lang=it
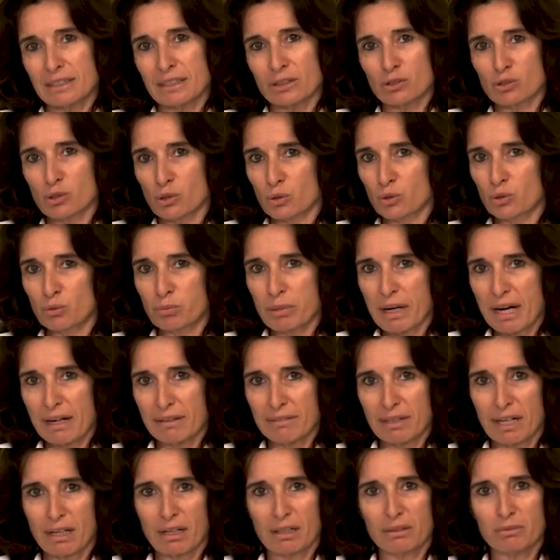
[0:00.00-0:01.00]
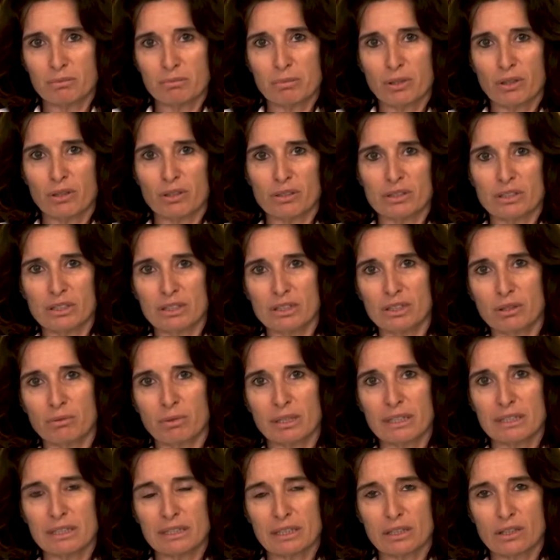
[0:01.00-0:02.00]
che si occupava un po' di, di
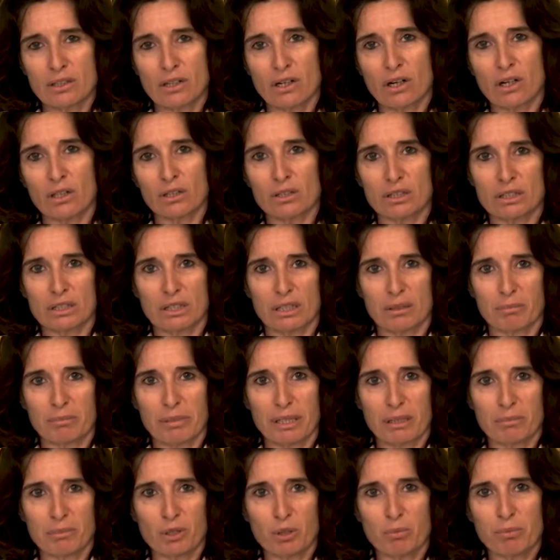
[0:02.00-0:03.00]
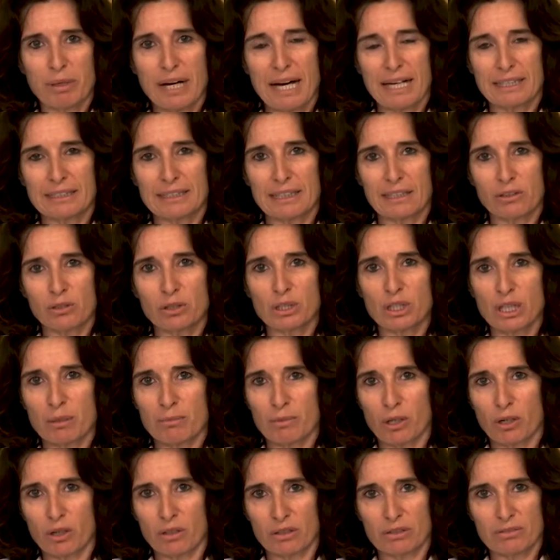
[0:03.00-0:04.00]
queste cose per mio padre, lo
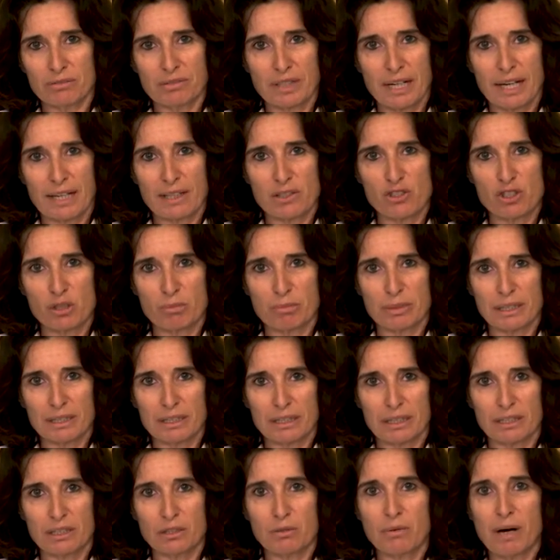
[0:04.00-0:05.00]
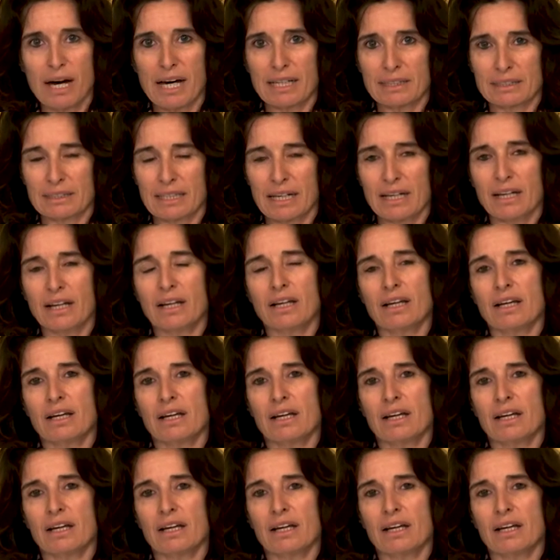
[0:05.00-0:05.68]
chiamò in Francia per dirgli guarda